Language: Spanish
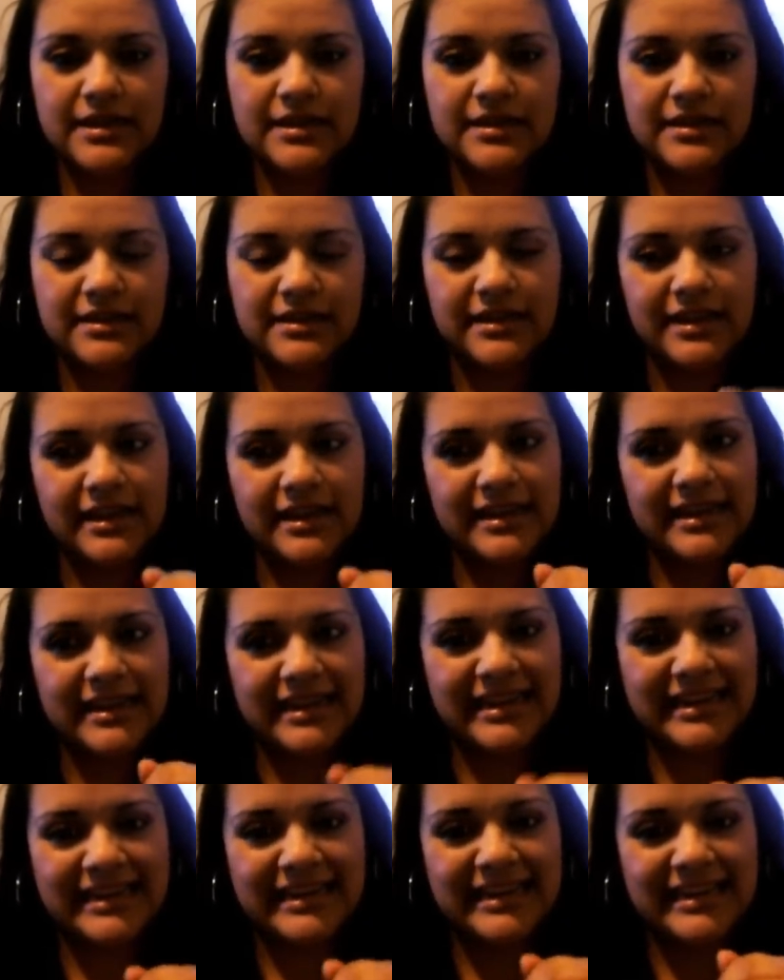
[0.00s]

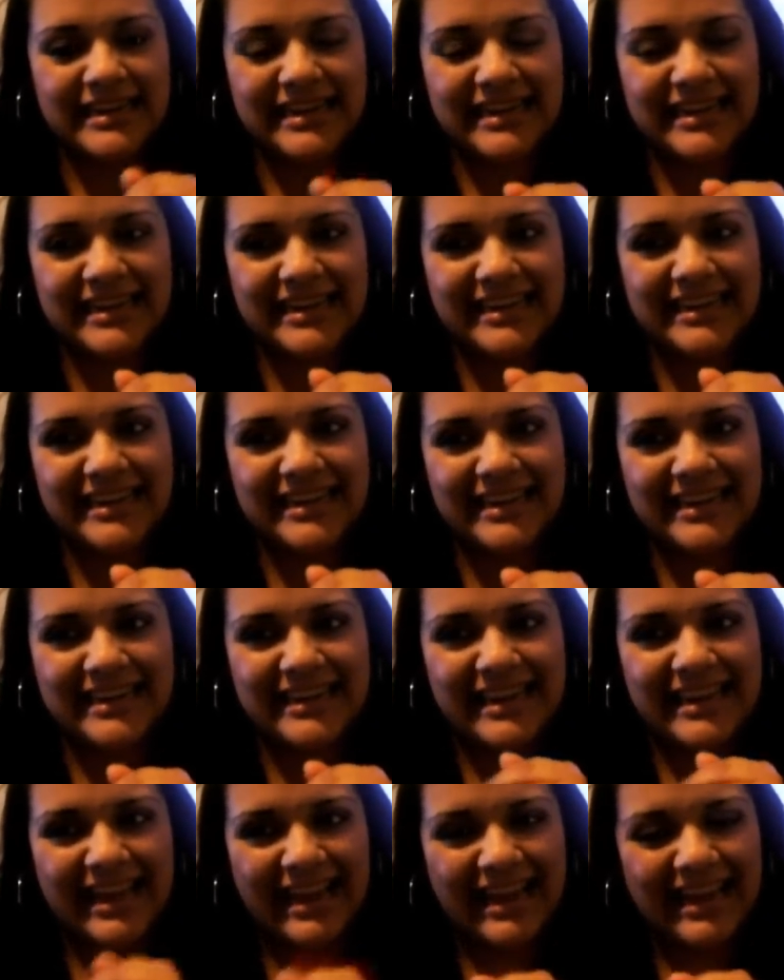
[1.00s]

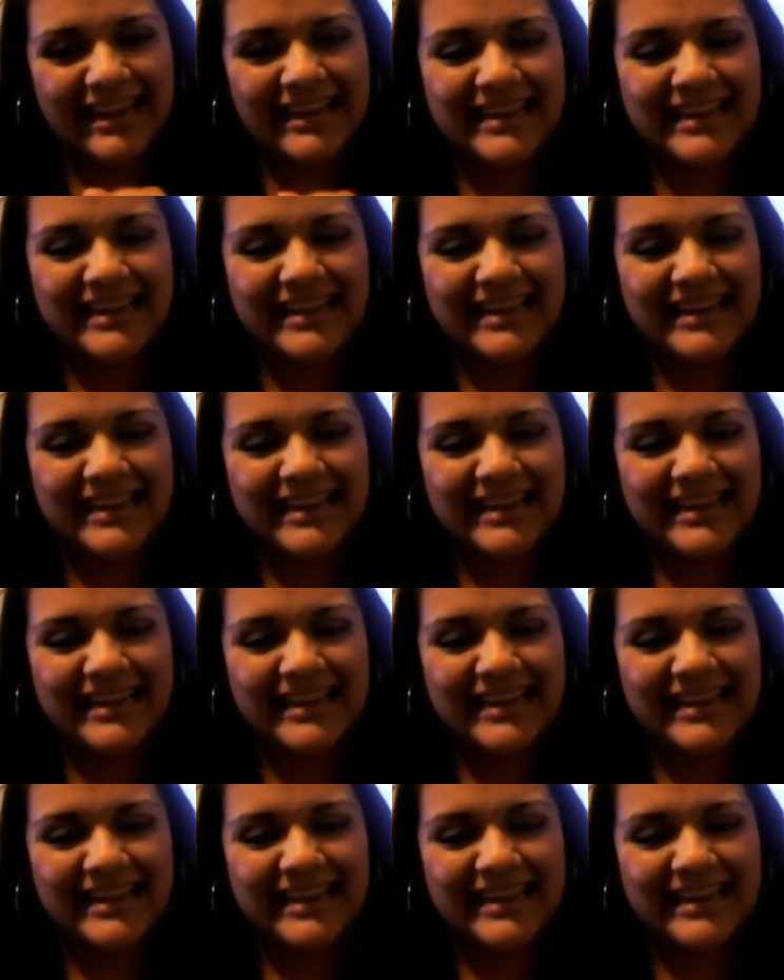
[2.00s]
R-N-E-N-A,